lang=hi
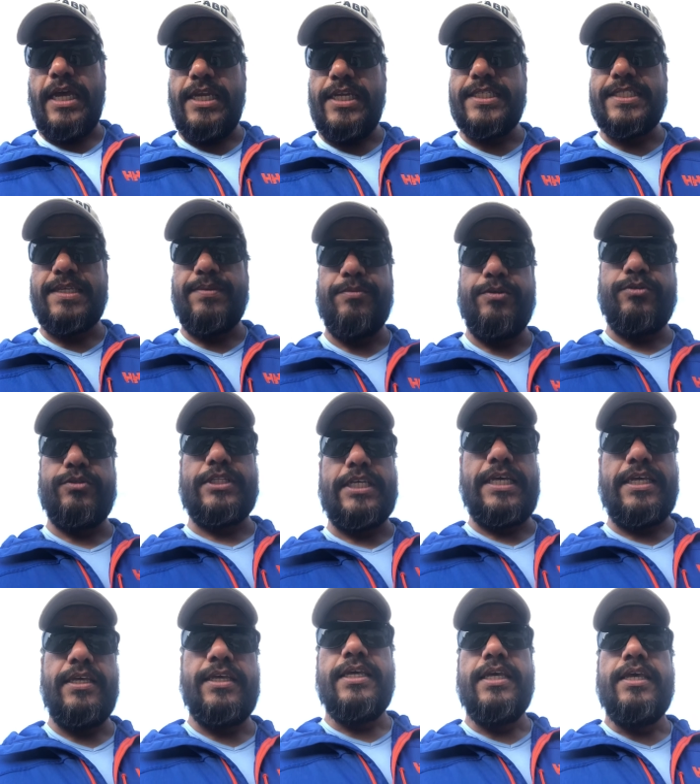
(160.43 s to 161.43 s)
खाली समय होता
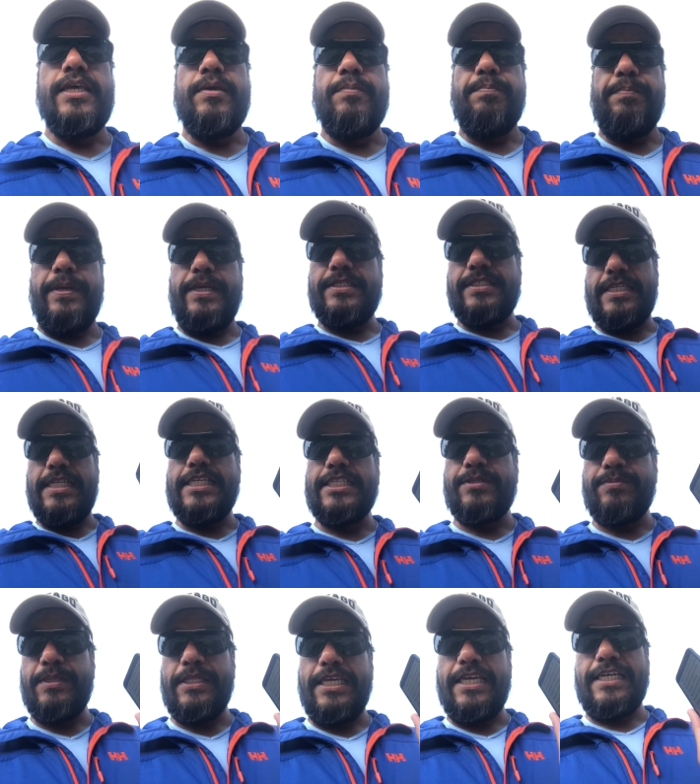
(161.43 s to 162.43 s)
है मैं इस
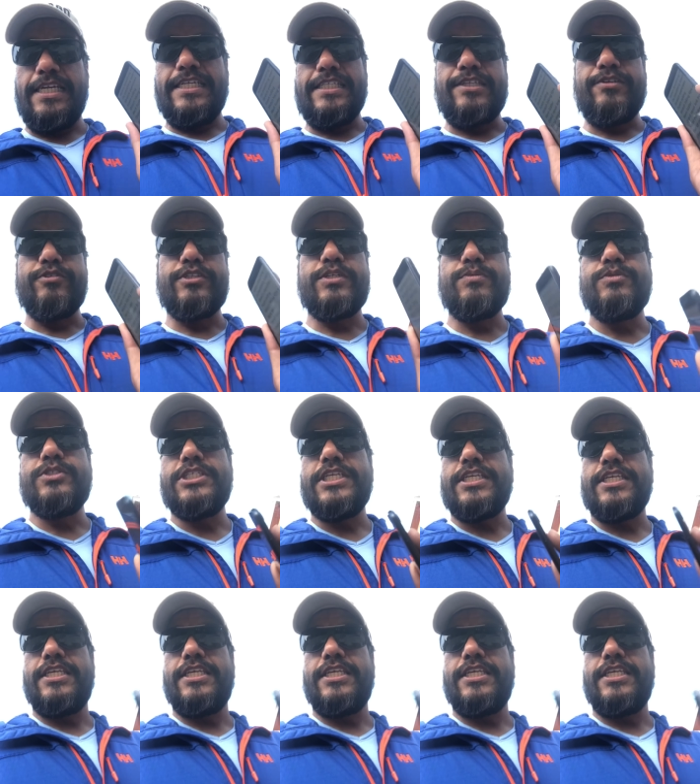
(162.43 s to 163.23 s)
लिस्ट में देख लेता हूँ कि मुझे